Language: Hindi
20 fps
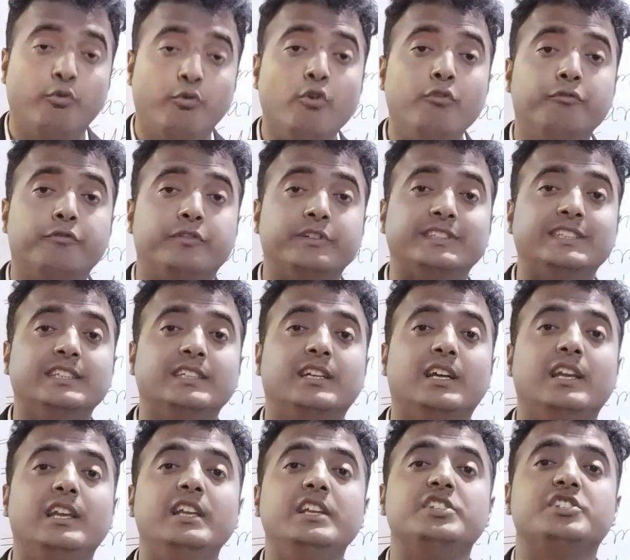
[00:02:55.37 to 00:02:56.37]
वो
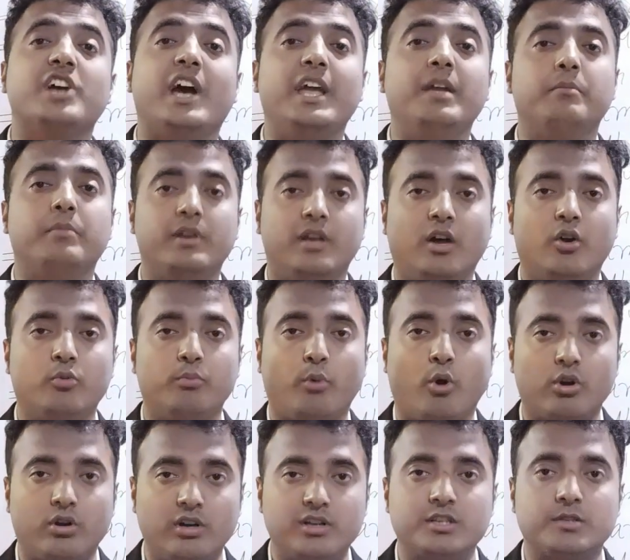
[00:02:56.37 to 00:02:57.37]
फिज़िकली जाए बिना उन
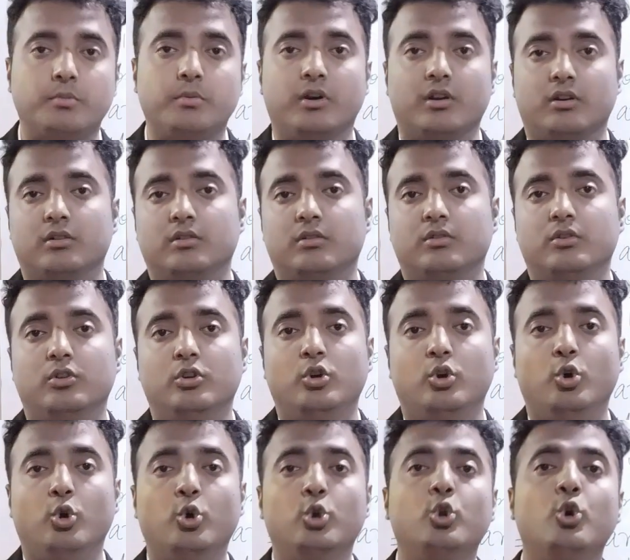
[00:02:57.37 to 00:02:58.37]
बॉर्डर्स पर
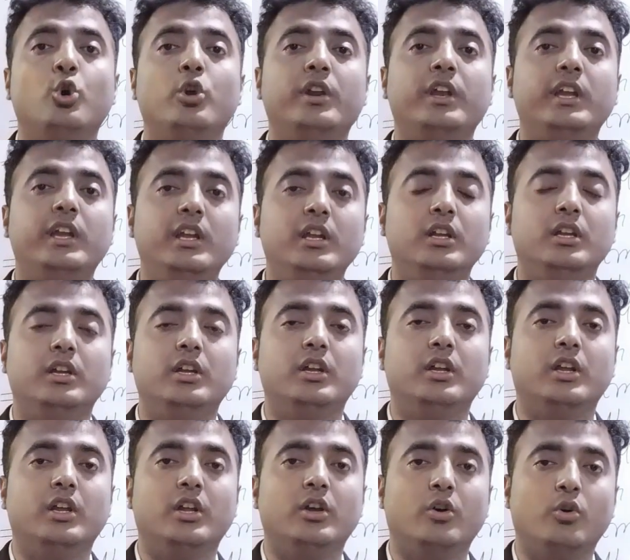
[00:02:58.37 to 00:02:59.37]
उन्होंने
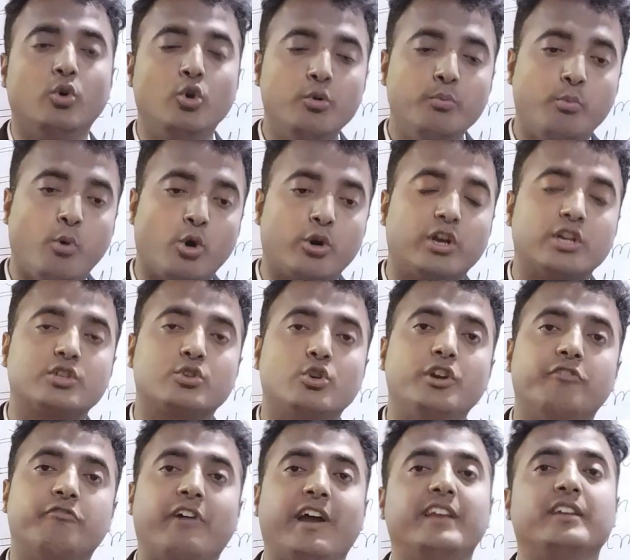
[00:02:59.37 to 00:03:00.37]
उन बॉर्डर्स को
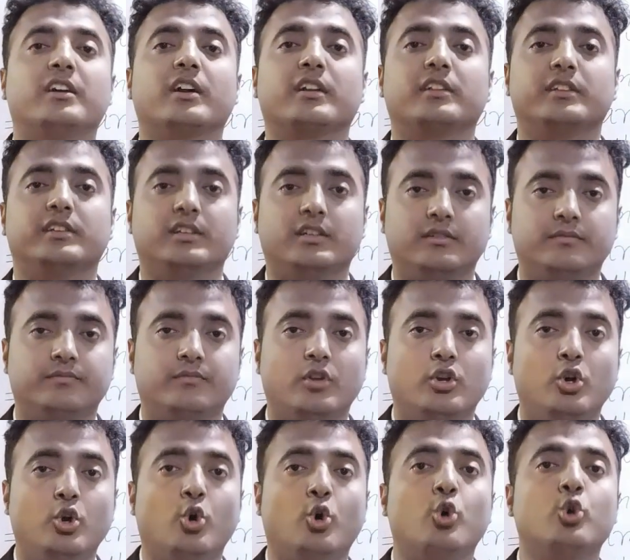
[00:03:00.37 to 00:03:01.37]
डिफाइन कर दिया
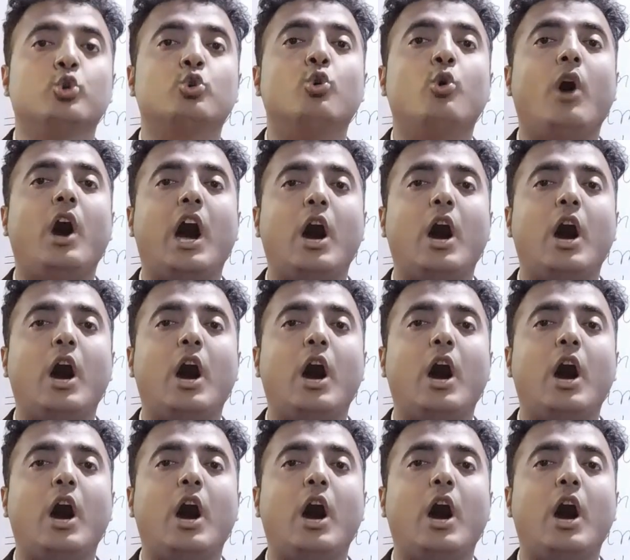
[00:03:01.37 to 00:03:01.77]
उनको